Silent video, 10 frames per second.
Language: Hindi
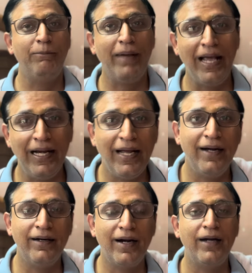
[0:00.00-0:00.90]
पहले
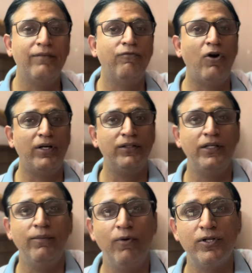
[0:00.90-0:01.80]
फोर्टी
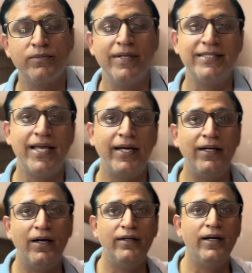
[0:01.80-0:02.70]
थ्री बॉल्स में
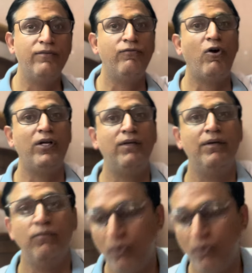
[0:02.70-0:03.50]
सेकंड फोर्टी वन